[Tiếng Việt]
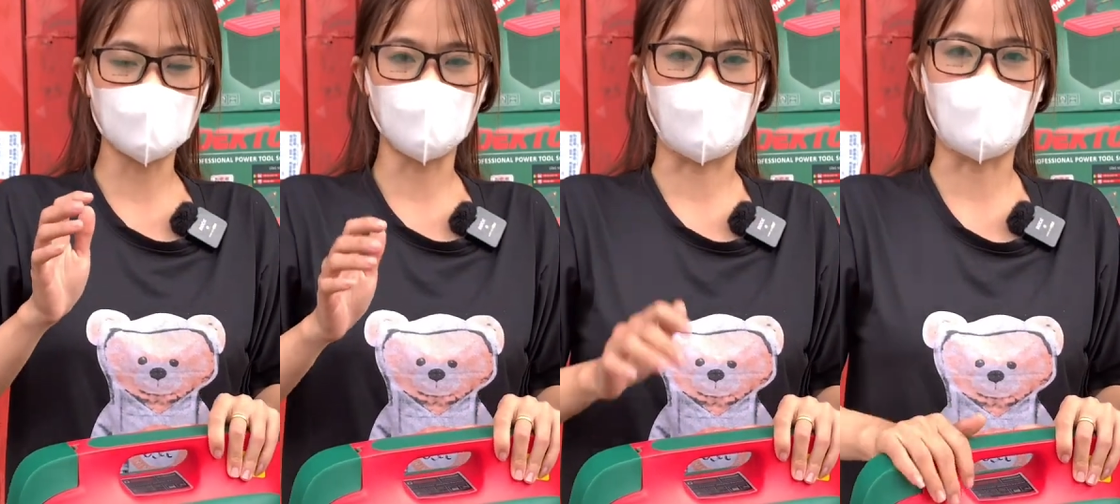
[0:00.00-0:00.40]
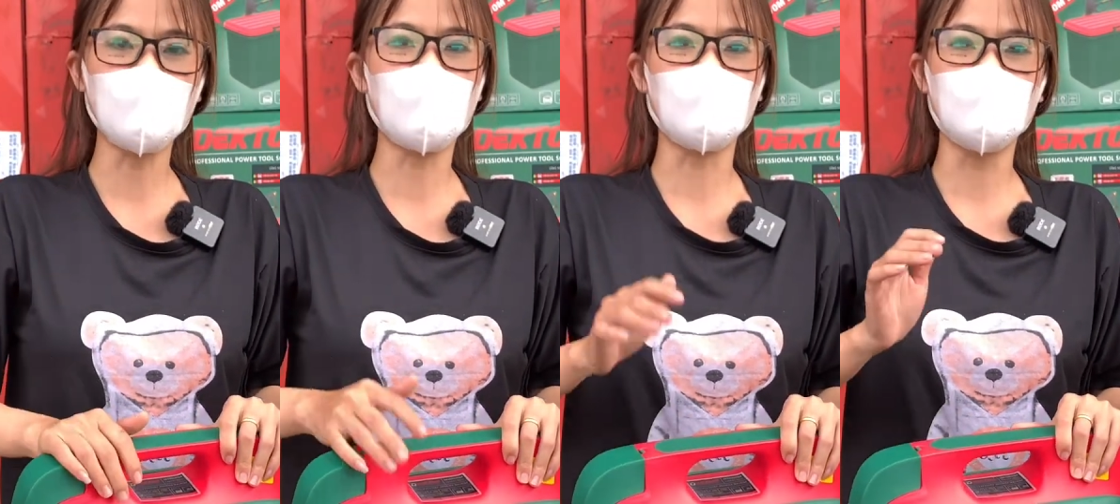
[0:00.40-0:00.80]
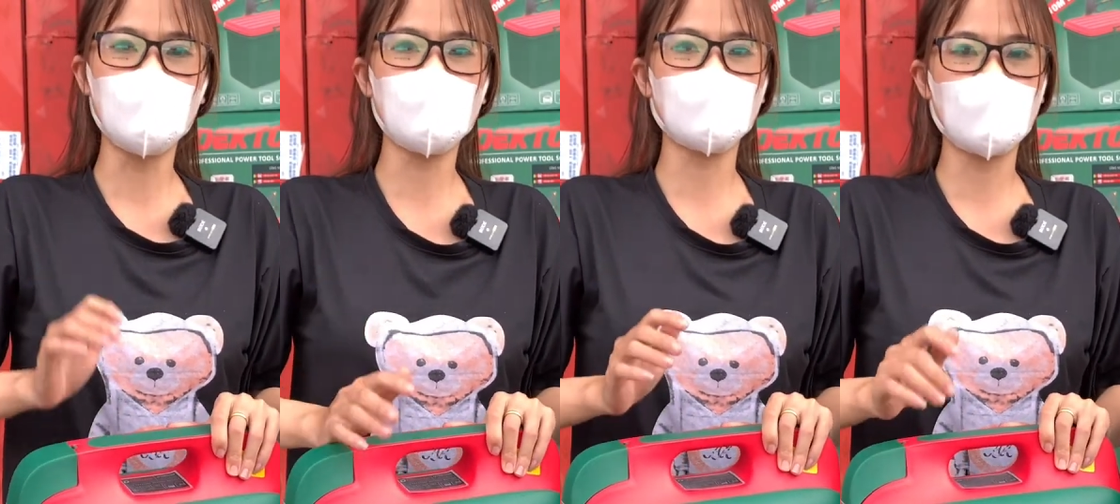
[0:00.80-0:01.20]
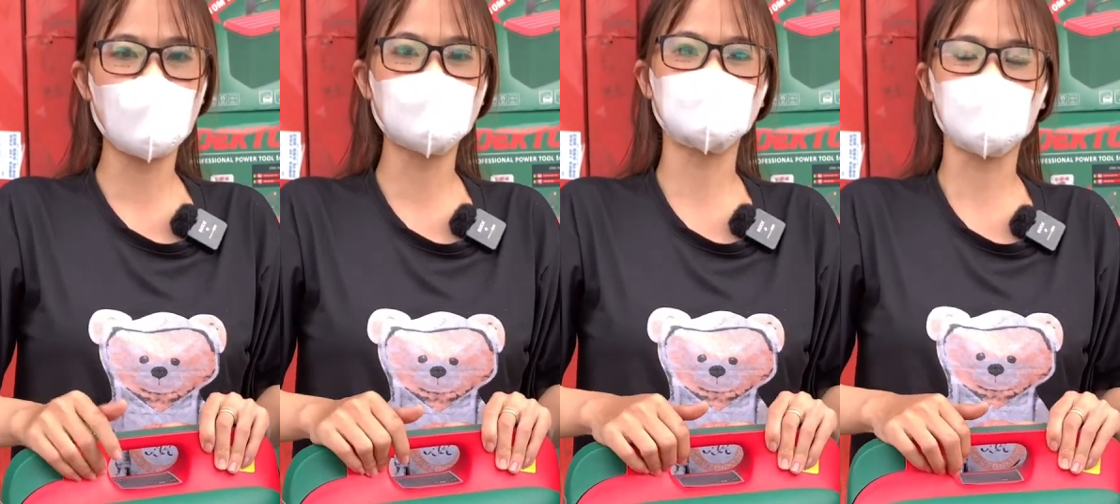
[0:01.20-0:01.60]
mã là
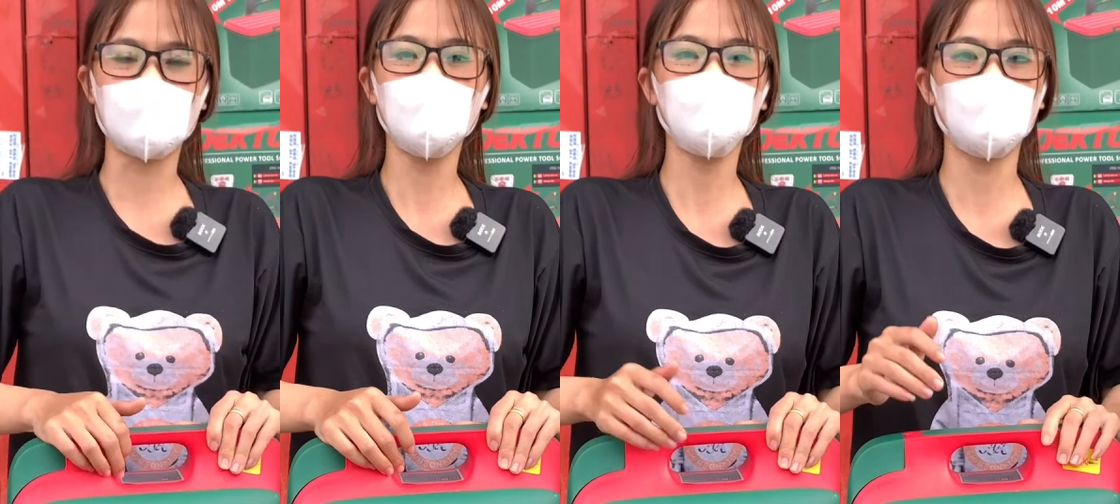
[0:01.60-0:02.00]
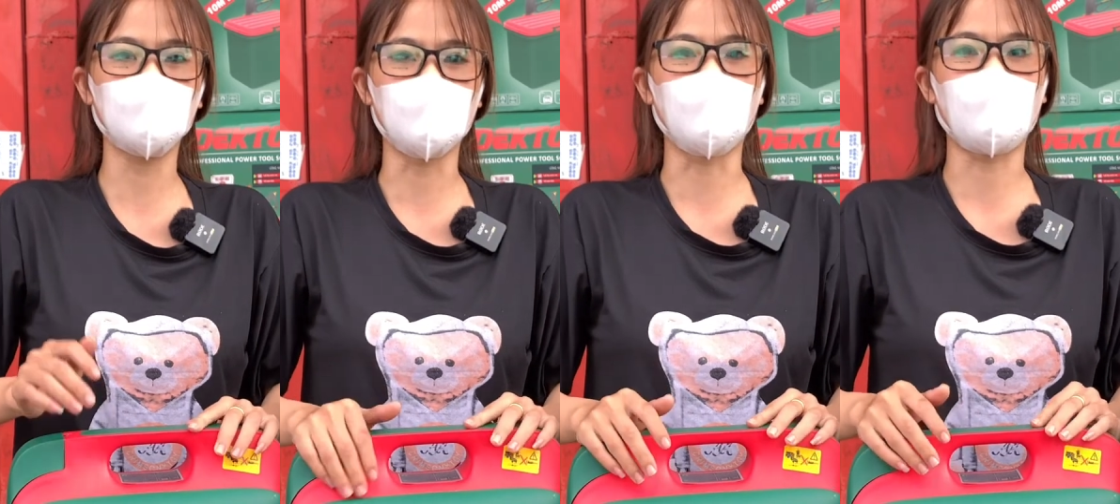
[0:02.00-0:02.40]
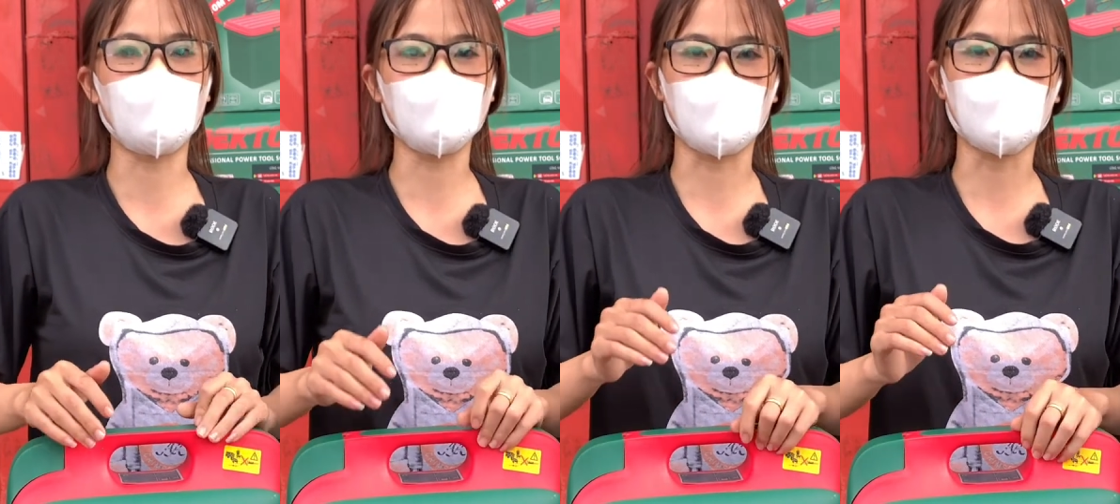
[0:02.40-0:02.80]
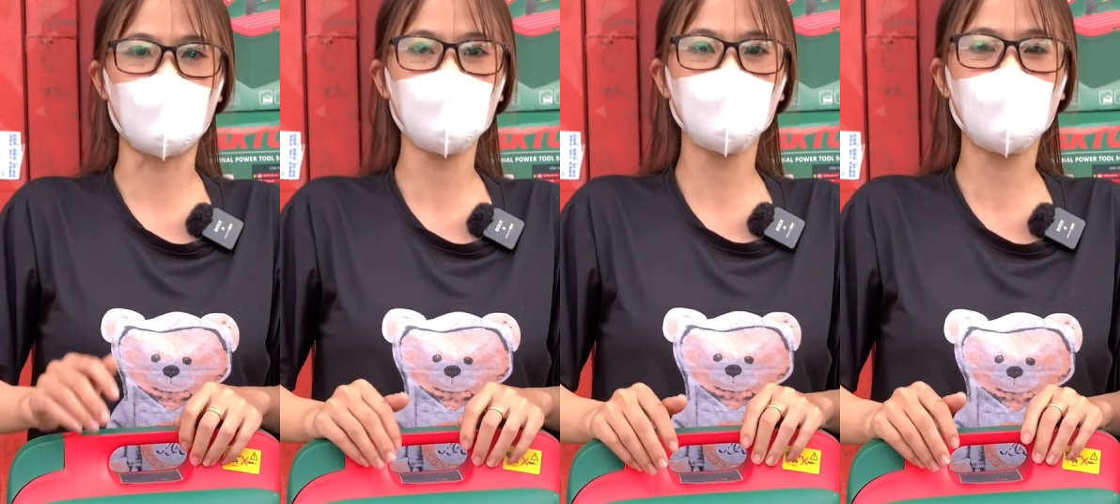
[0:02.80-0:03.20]
DKCWR
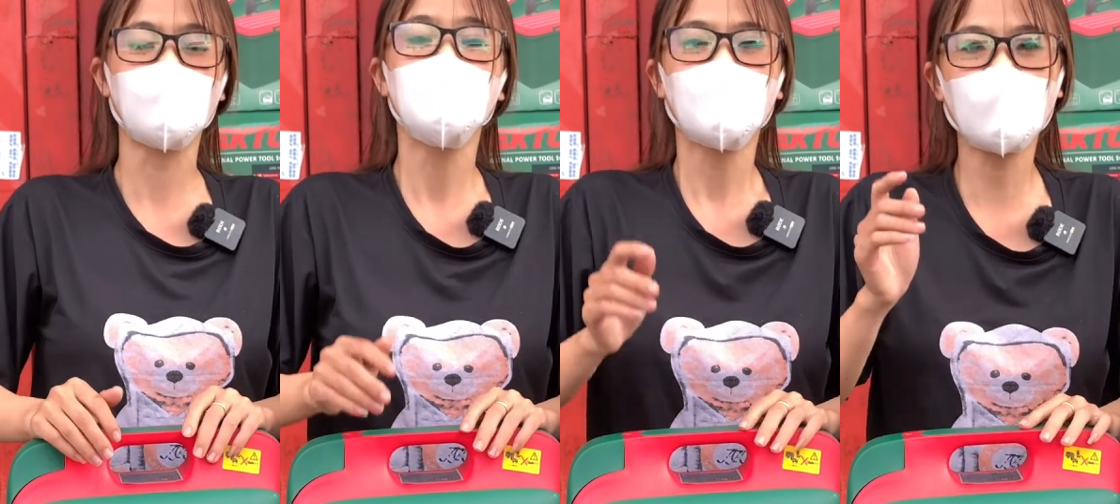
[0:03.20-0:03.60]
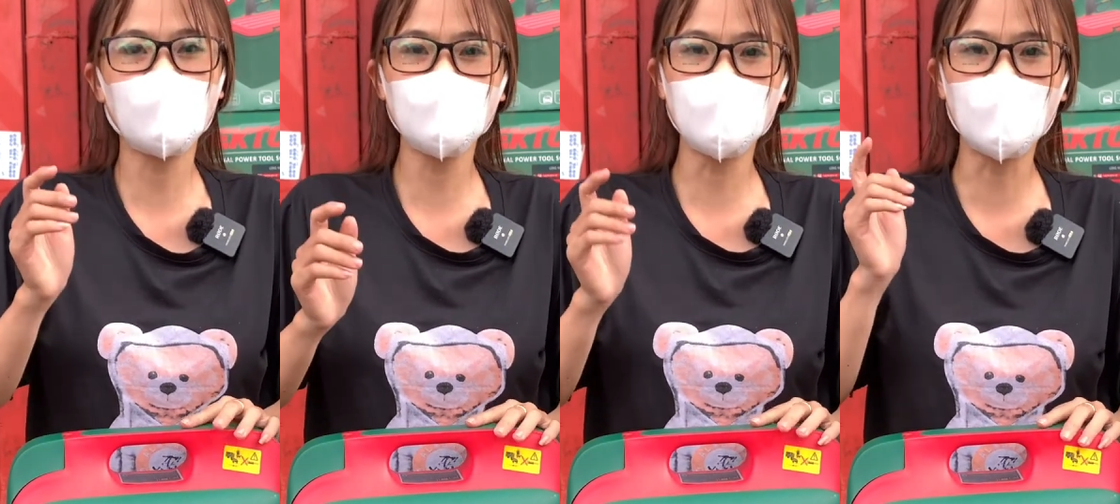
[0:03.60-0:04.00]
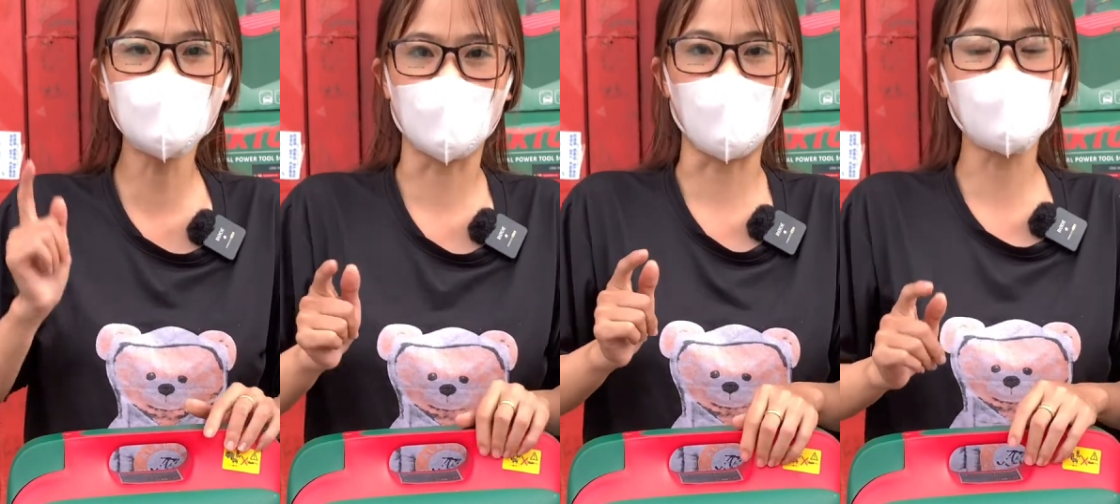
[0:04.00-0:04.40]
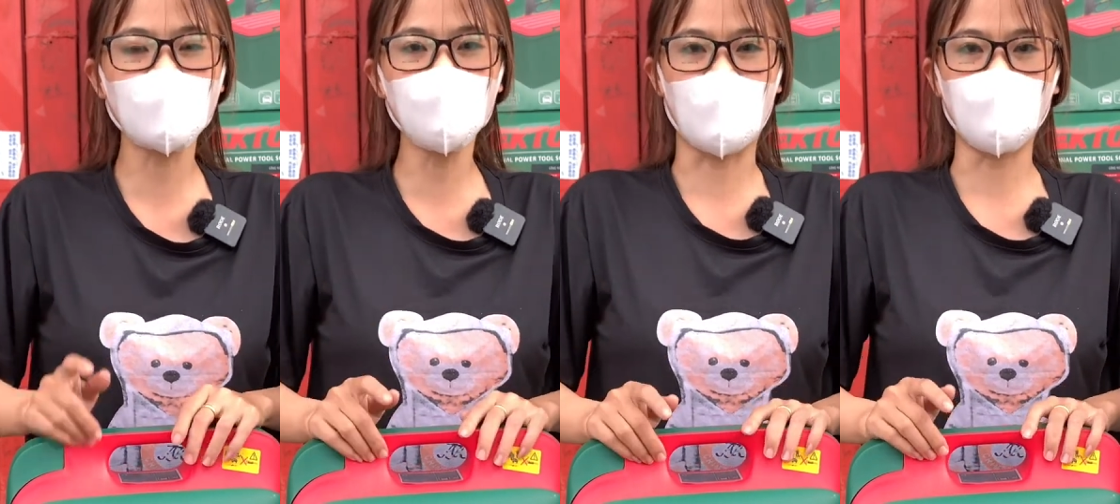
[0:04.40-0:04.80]
2003FB các anh nhớ rõ
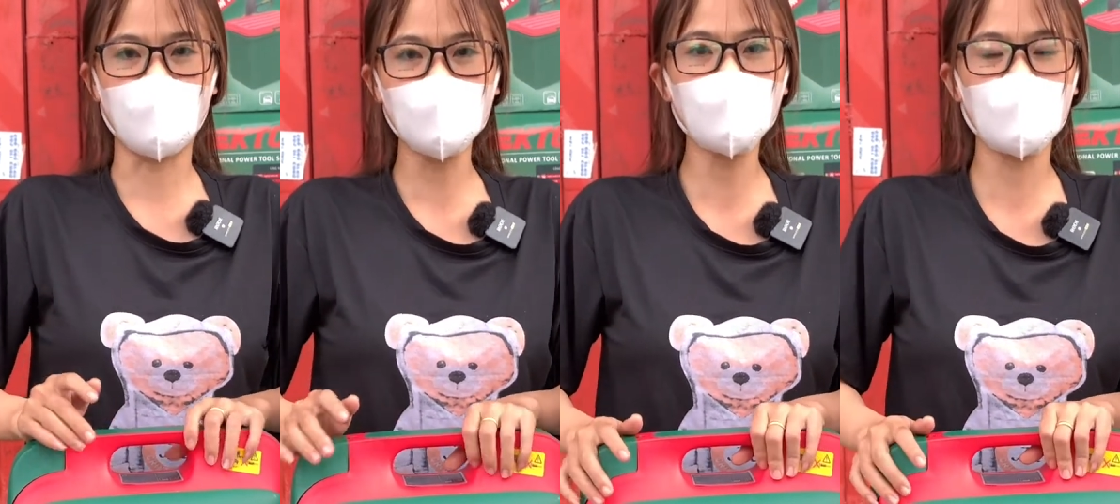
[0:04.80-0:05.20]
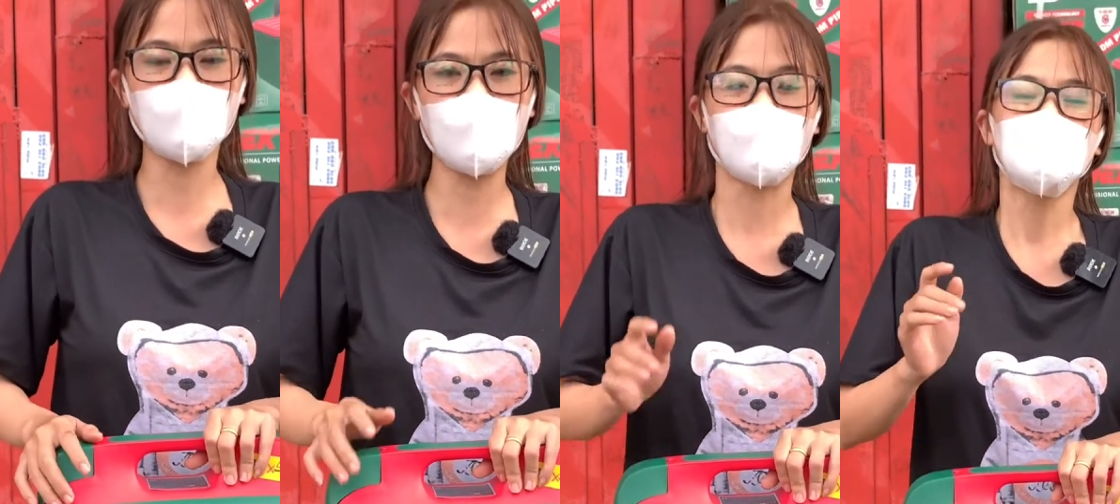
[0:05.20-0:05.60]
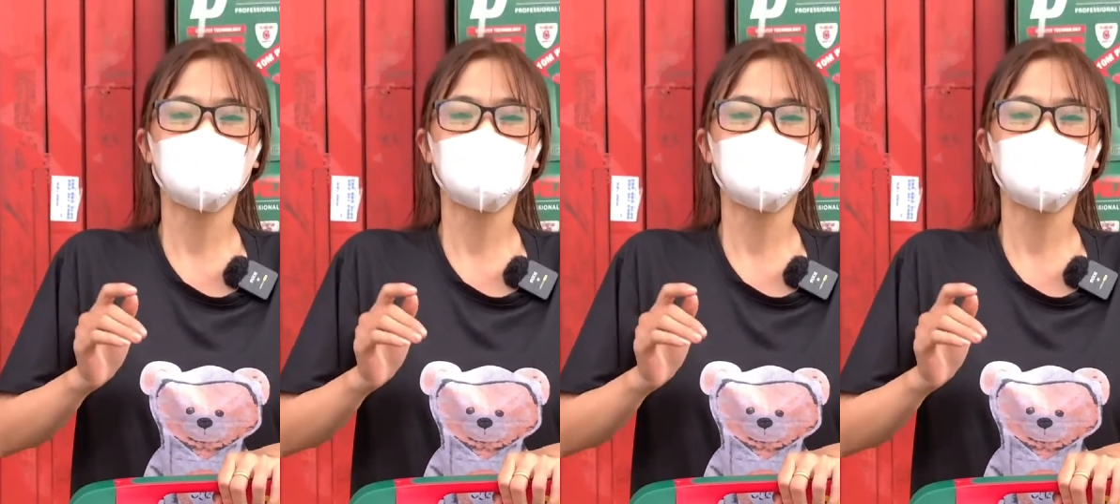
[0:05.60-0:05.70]
cái mã máy giúp em ha